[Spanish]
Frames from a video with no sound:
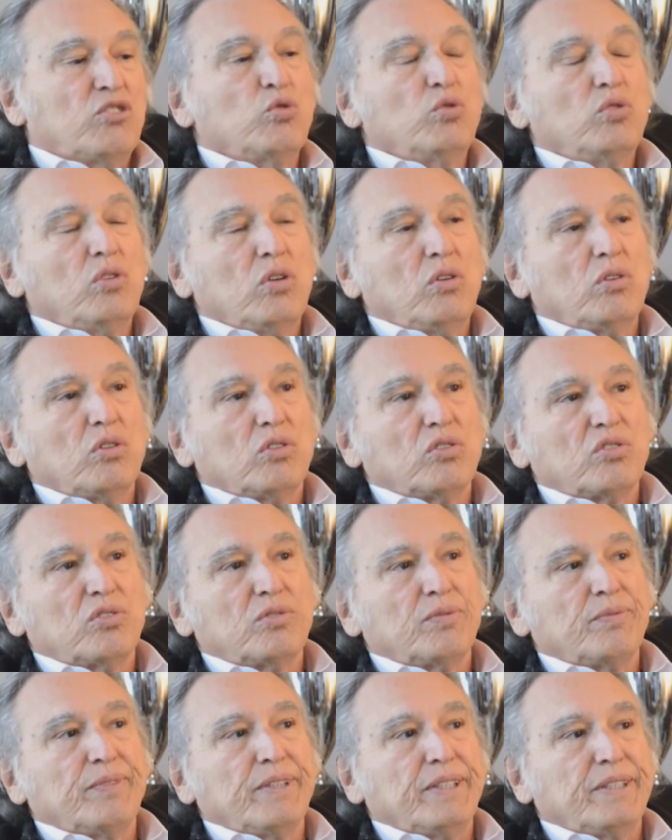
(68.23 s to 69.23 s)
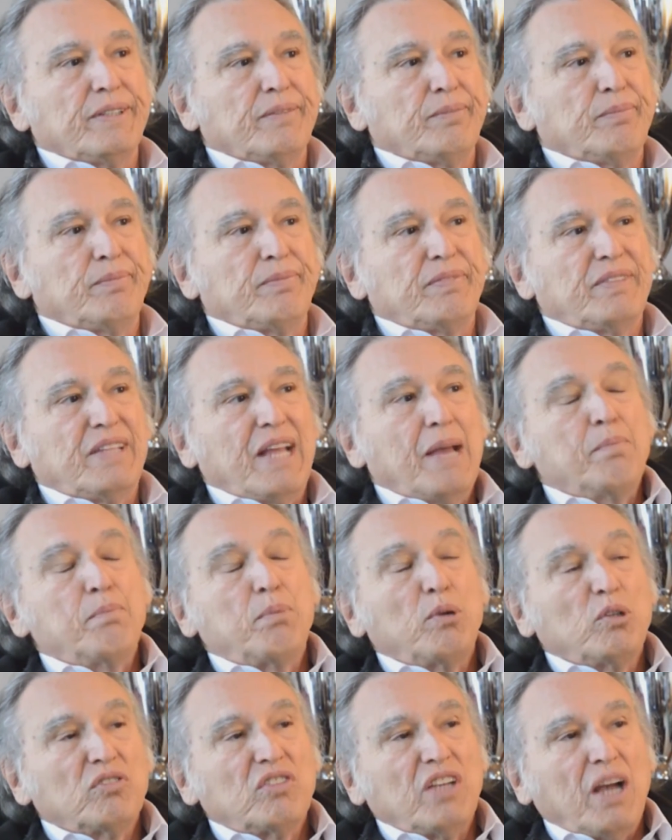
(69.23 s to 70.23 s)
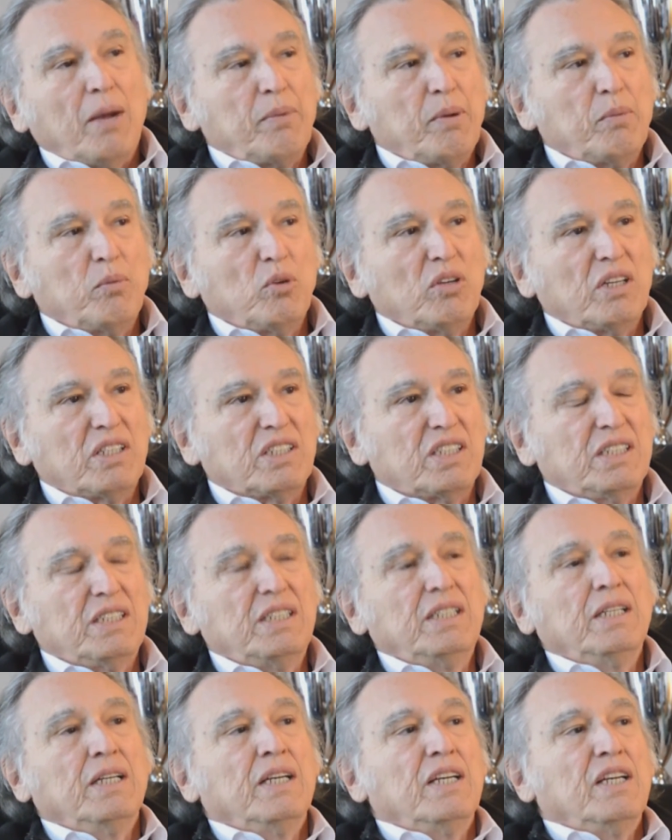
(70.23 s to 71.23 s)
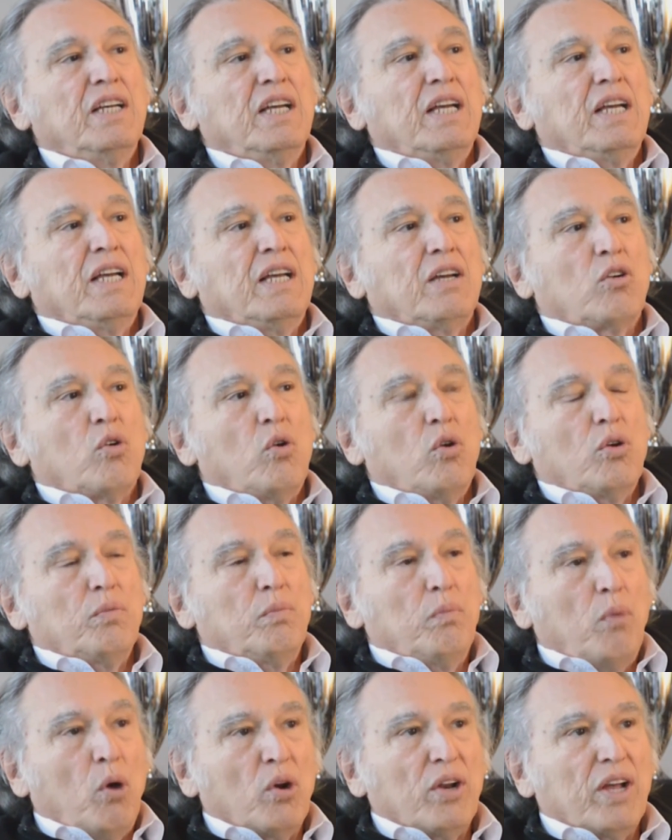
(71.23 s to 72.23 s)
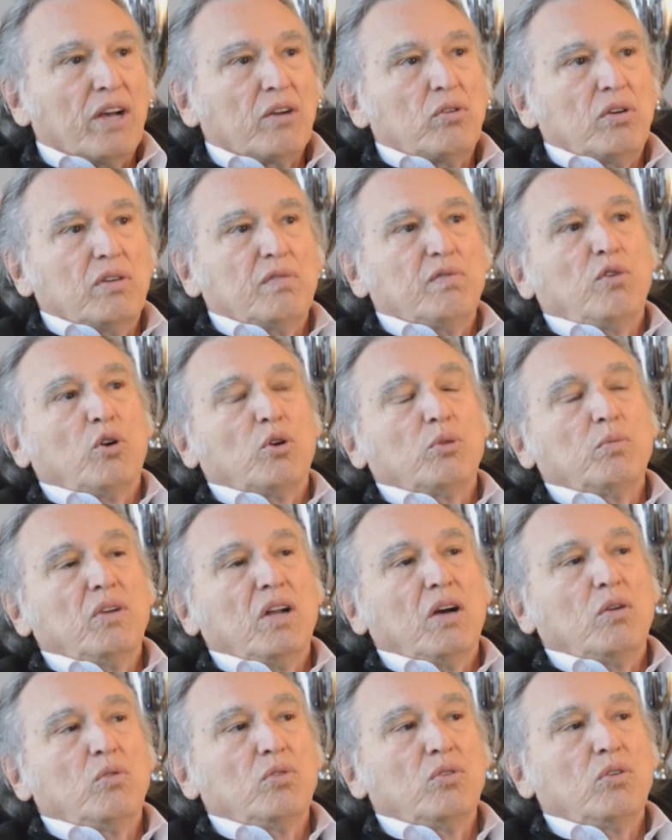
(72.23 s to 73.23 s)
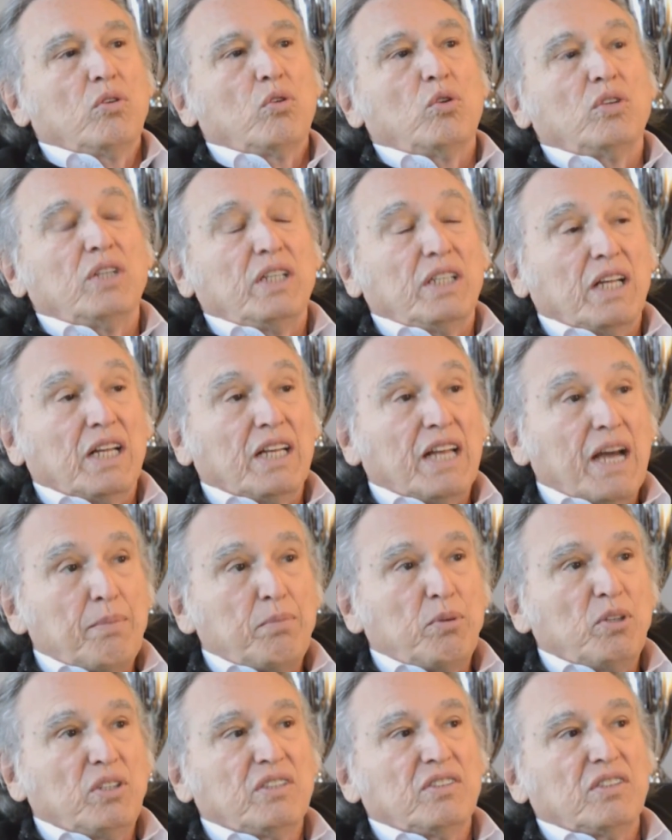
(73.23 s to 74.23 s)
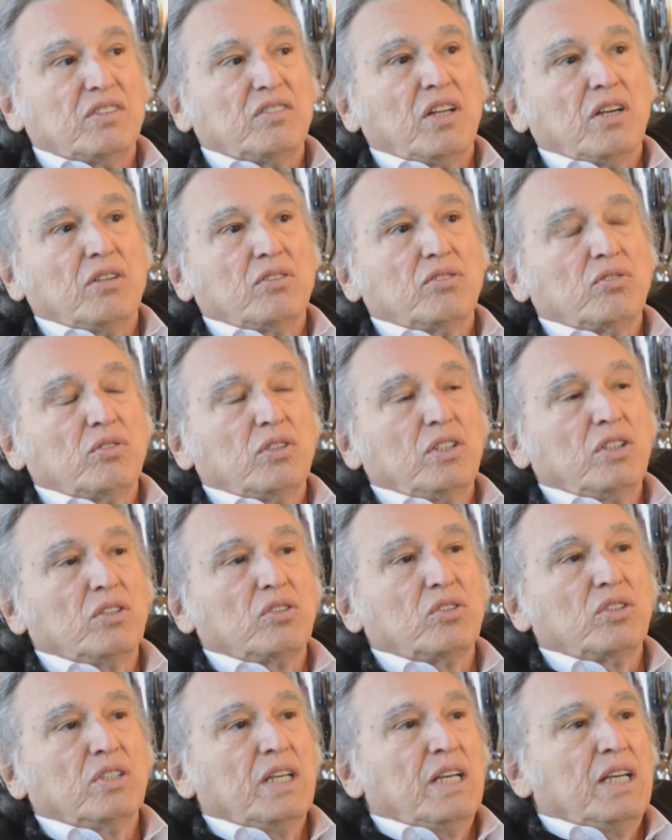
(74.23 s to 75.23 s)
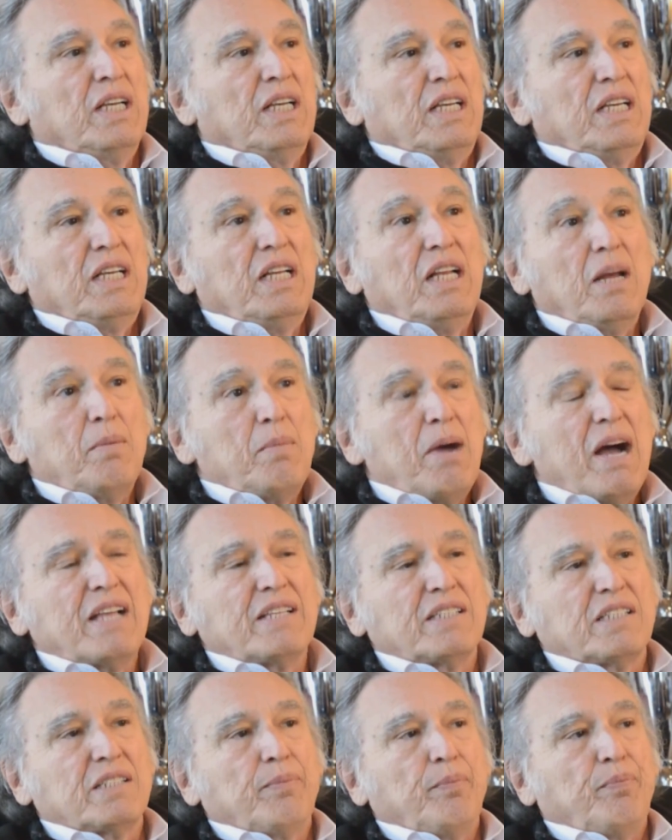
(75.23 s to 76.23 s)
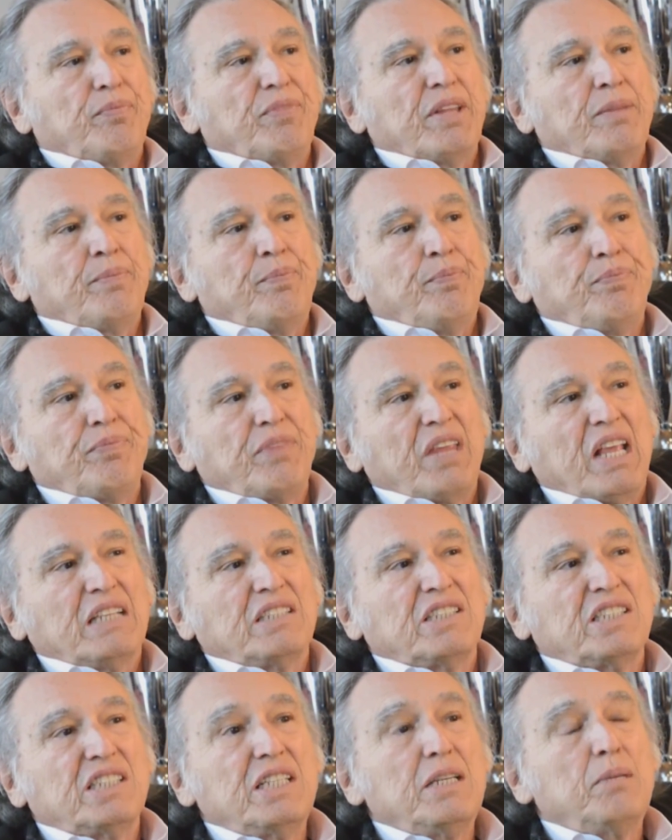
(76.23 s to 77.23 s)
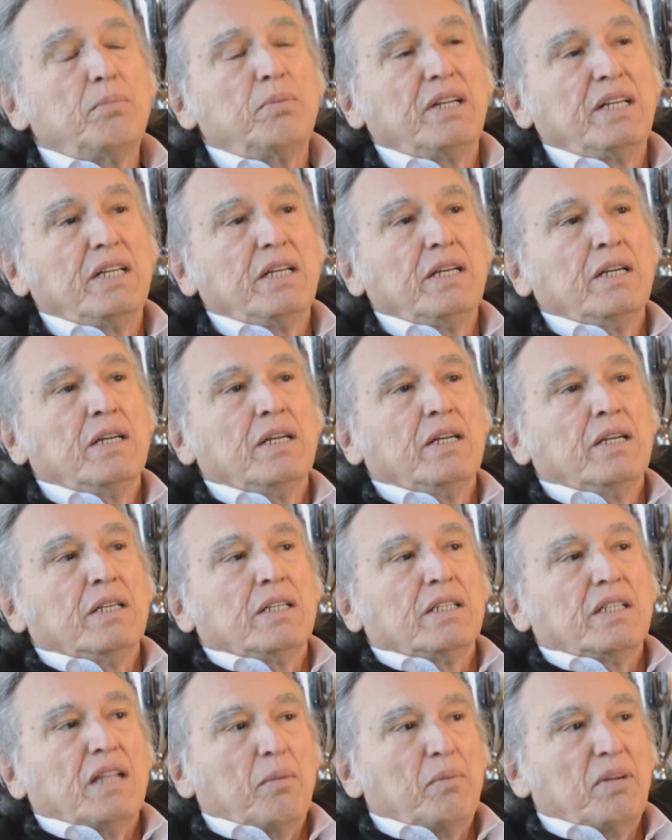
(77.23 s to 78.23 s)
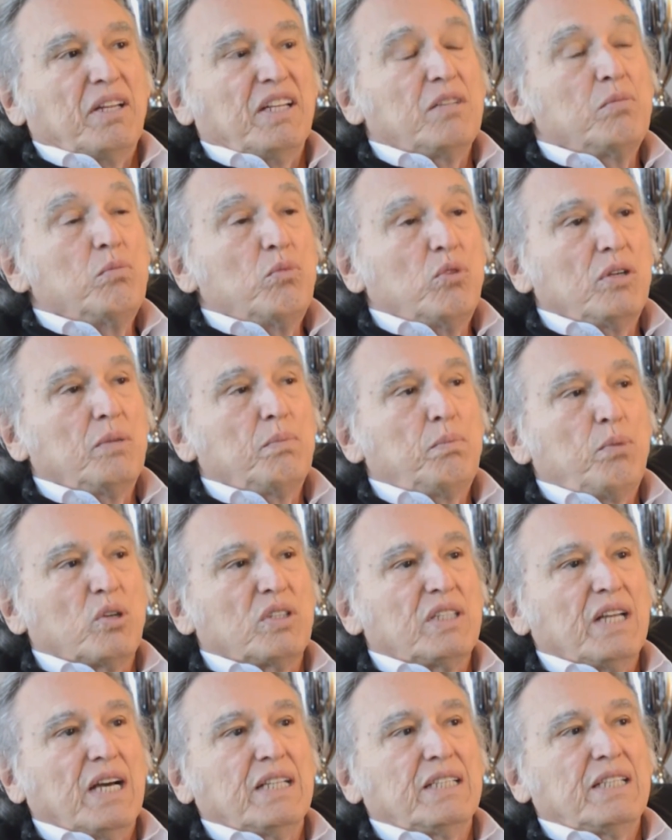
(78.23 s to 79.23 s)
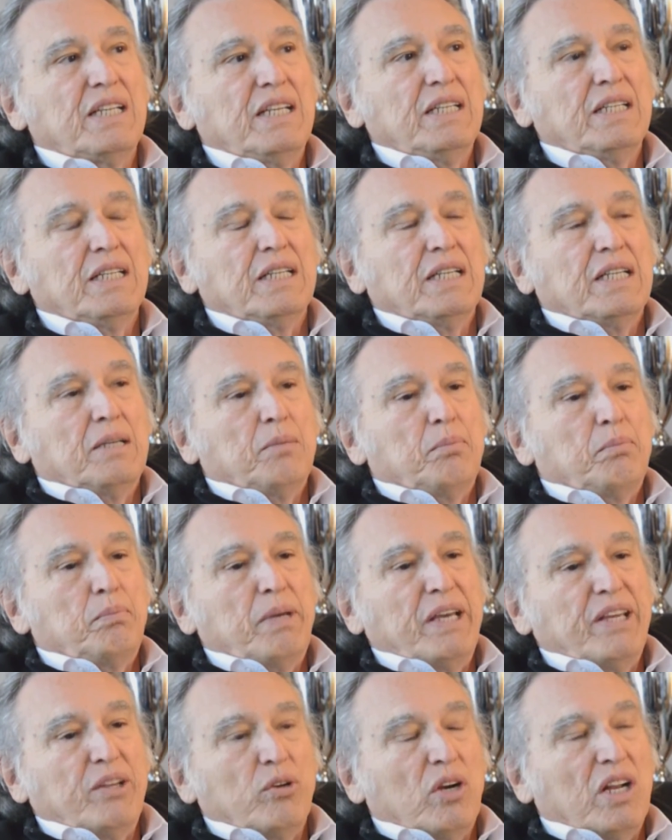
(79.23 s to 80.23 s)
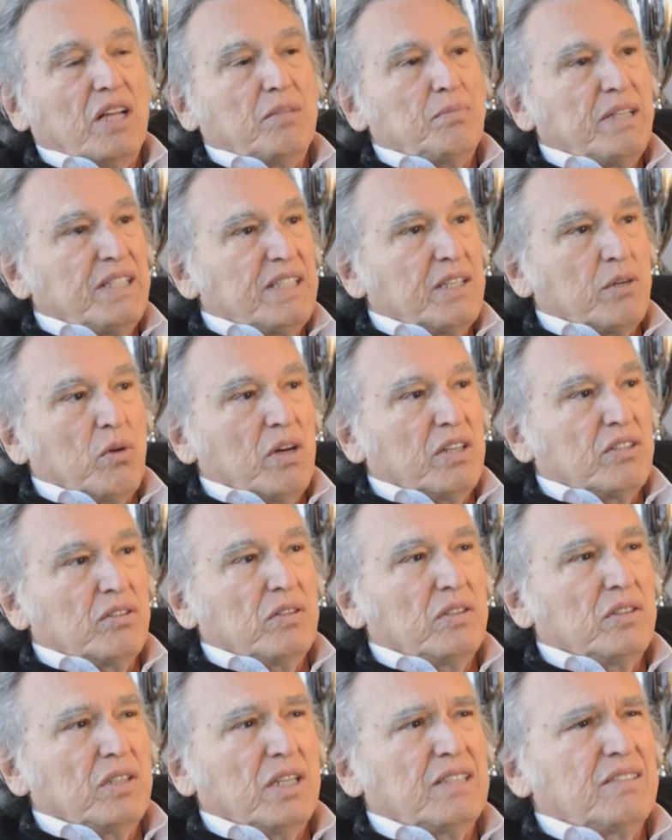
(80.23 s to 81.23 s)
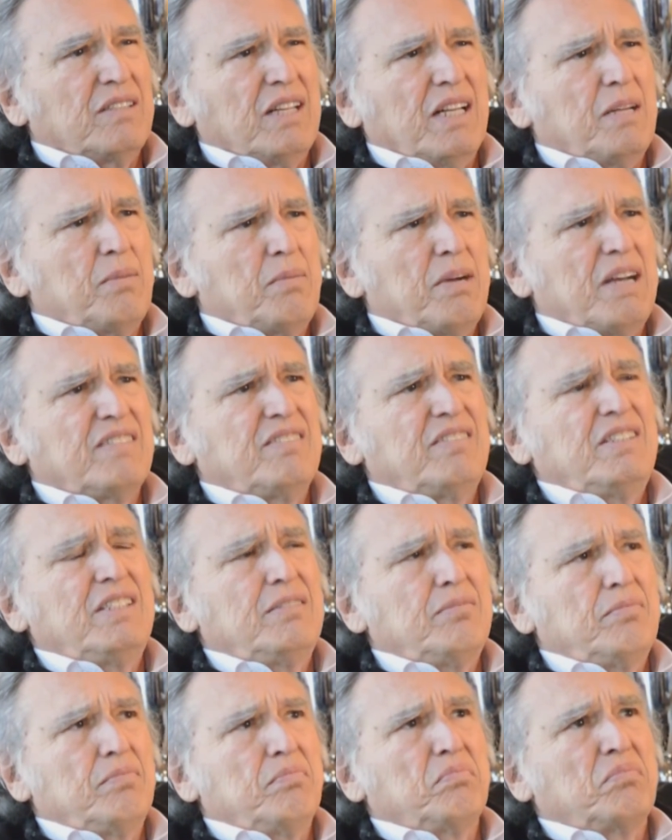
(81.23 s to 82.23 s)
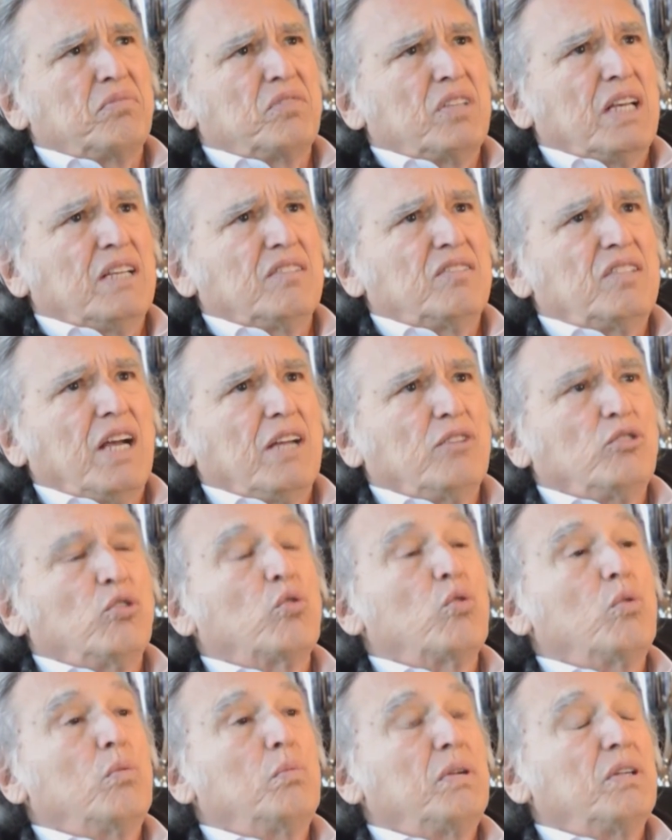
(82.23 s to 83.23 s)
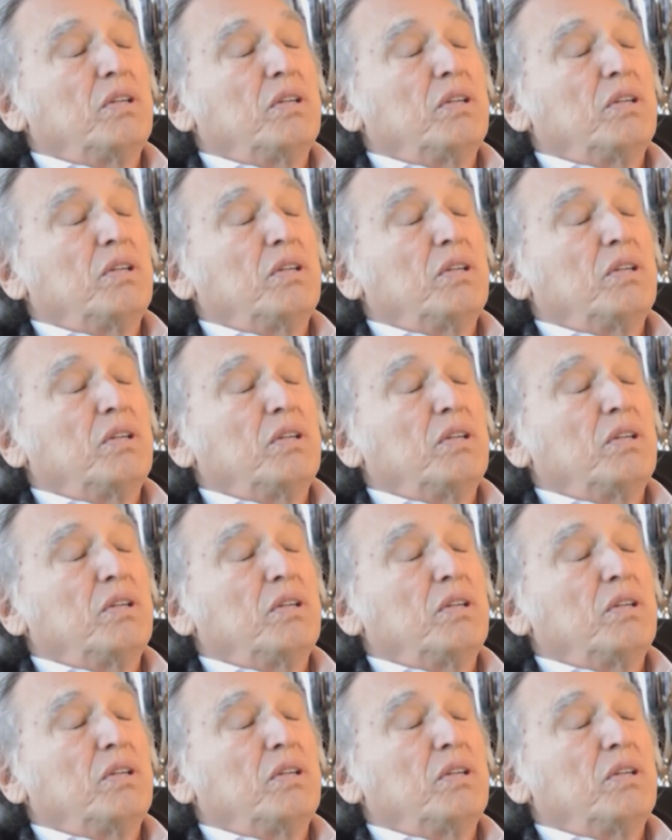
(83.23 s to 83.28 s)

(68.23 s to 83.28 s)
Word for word: uno de los eh, templos, llamémoslo así, con Mónaco en Fórmula 1, con Indianápolis de Estados Unidos y Le Mans. Mm, Sebring también es muy importante, pero las 24 horas de Le Mans mm, este año cumple